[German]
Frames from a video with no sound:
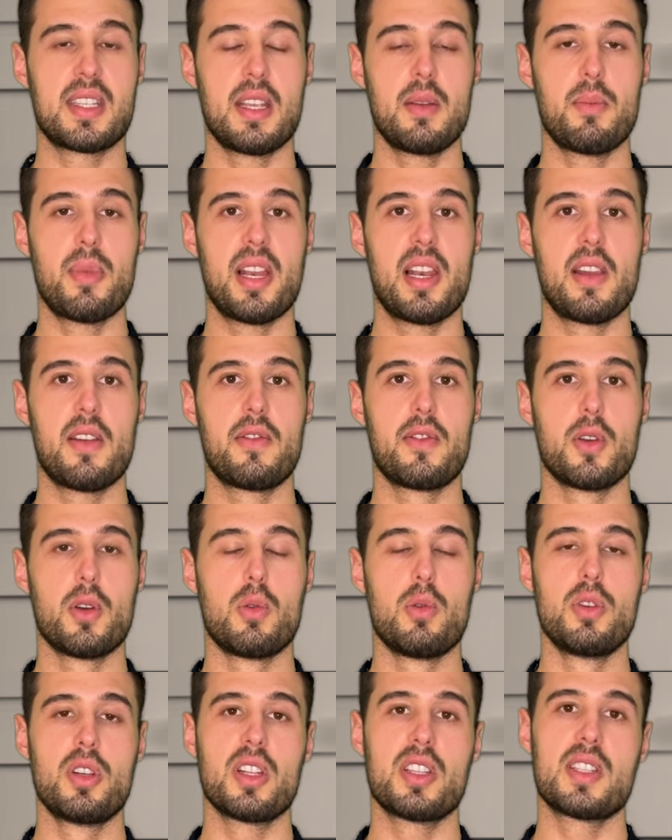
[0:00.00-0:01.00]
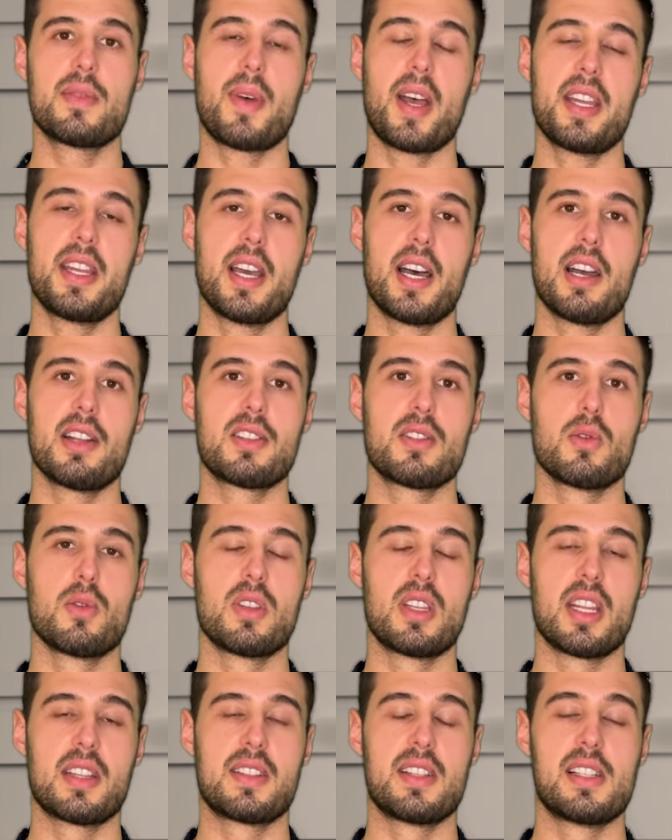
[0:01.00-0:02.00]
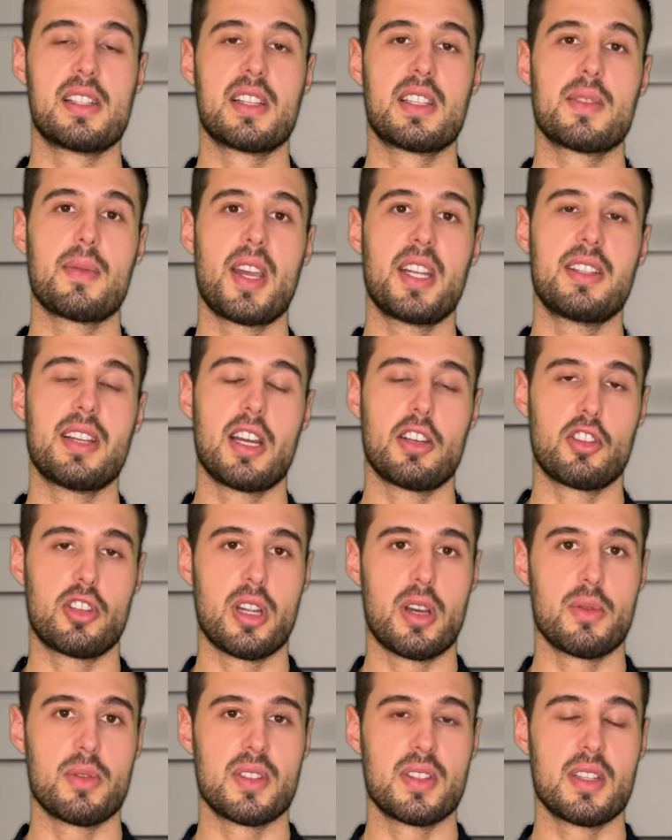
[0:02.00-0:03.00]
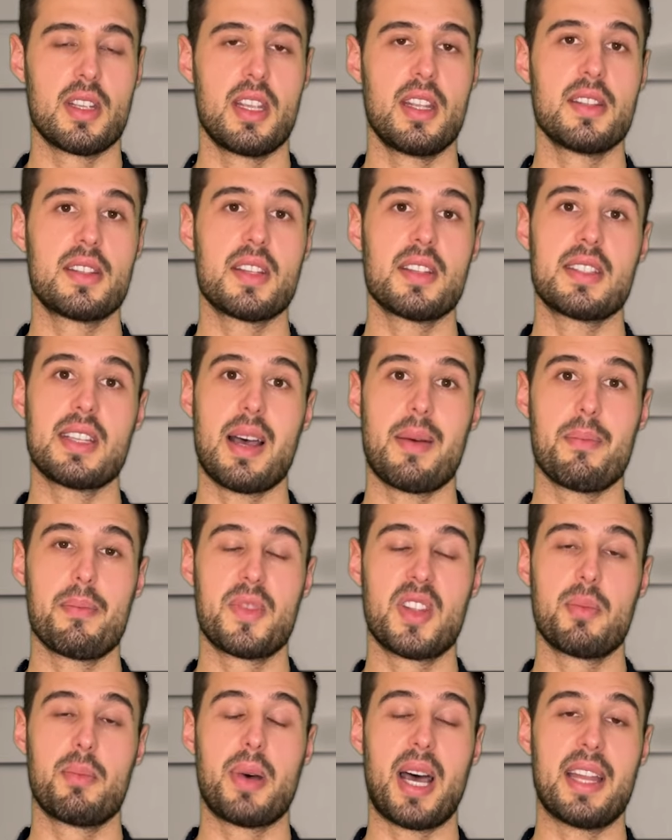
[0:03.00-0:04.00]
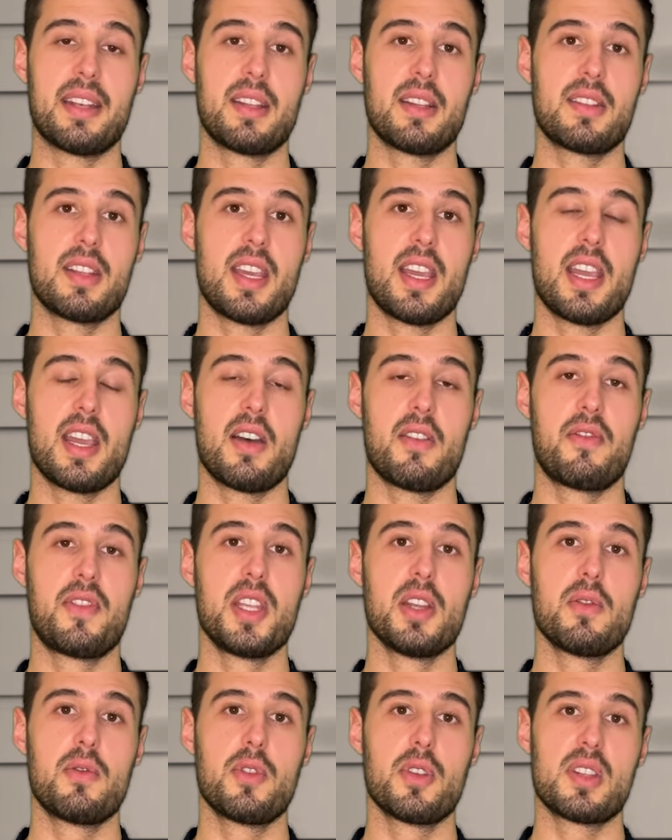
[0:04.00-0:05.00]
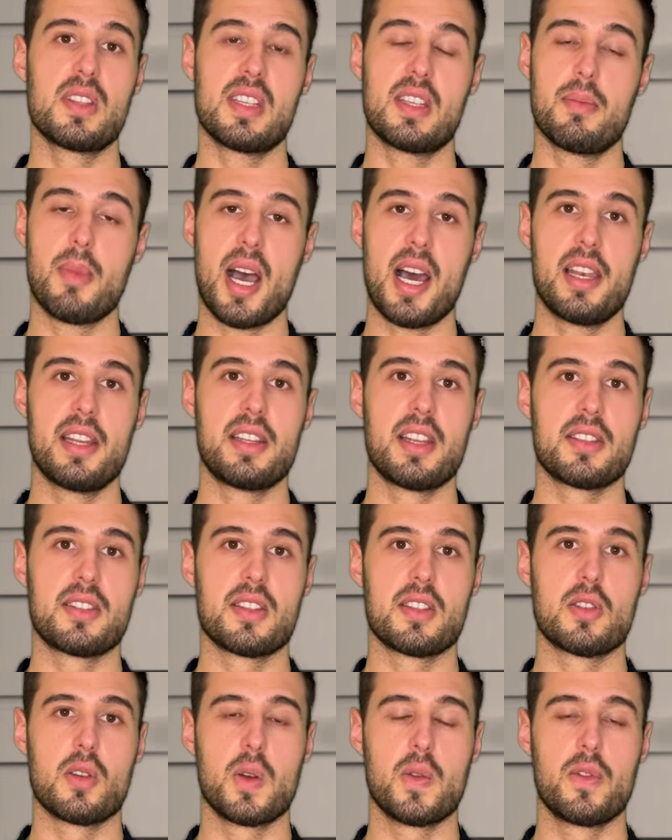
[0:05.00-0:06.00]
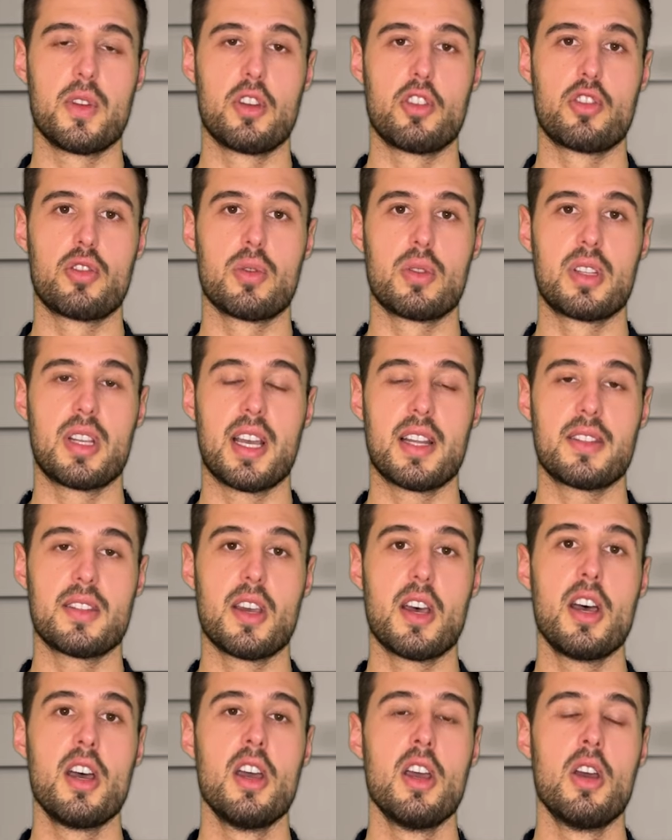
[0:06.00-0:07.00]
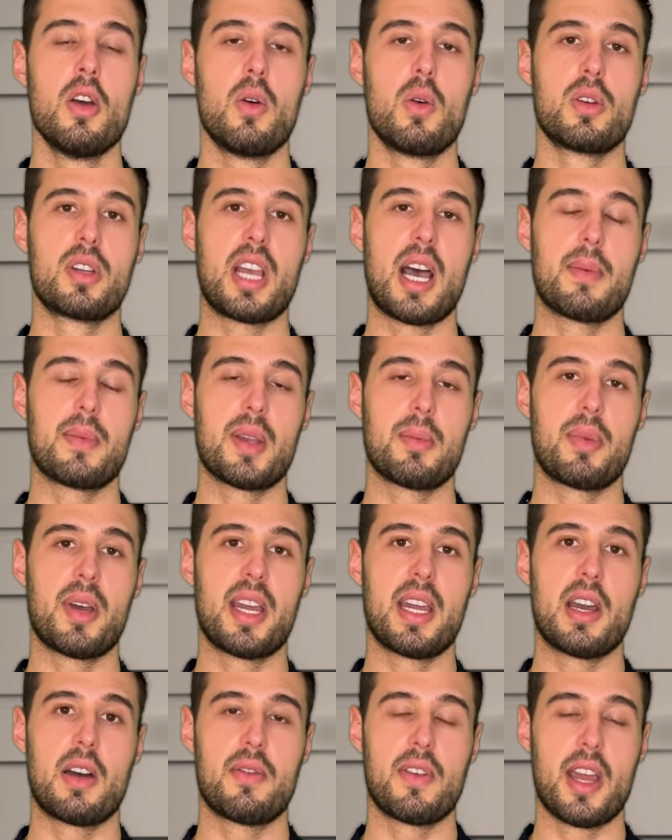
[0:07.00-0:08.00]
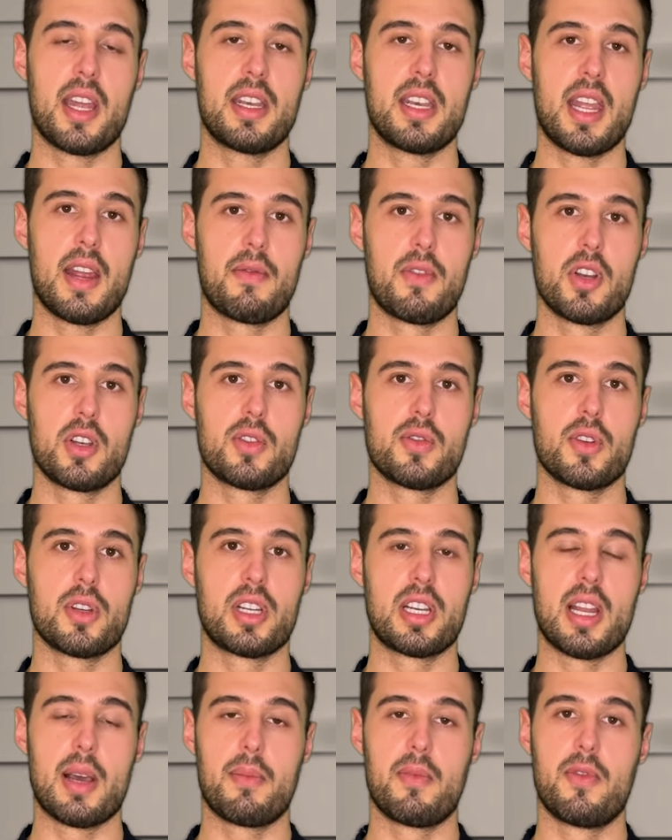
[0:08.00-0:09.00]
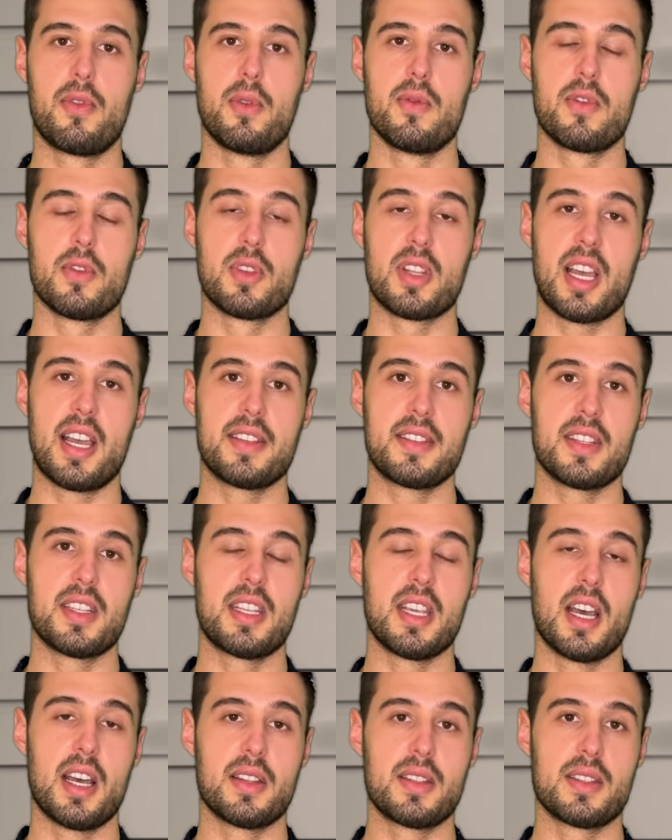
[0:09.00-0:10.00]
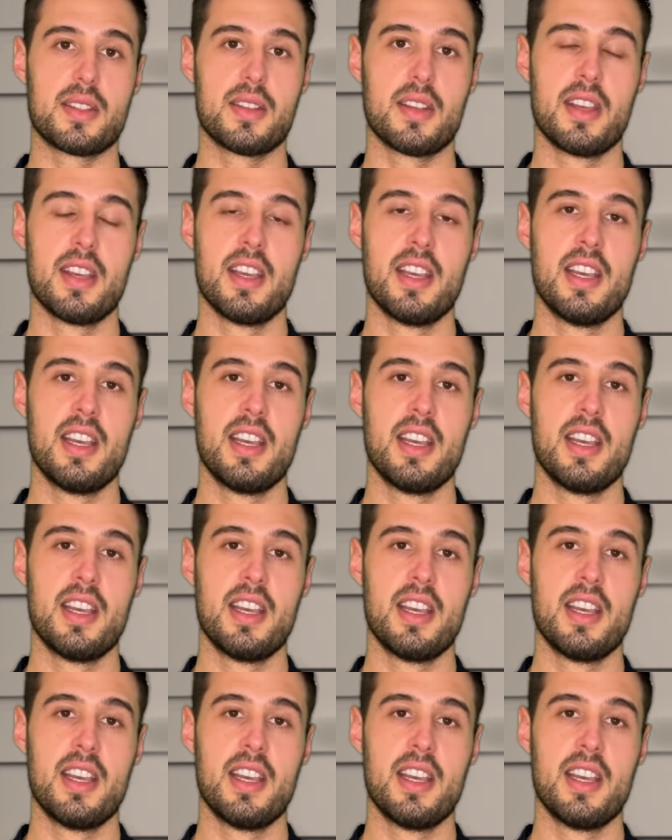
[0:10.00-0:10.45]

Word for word: 10 Bälle für 102 Yards und erzielte zwei Touchdowns. Insgesamt pantete er 44 Mal in der Saison für die Stuttgarter und kam dabei auf einen Average von knapp 35 Yards.